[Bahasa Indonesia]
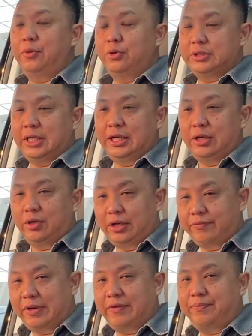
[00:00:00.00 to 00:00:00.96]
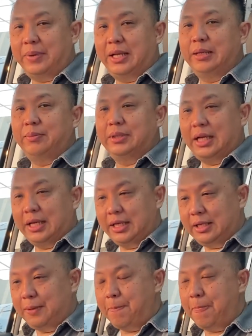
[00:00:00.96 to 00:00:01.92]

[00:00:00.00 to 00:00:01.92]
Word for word: menurut saya Ioniq 5 paling menarik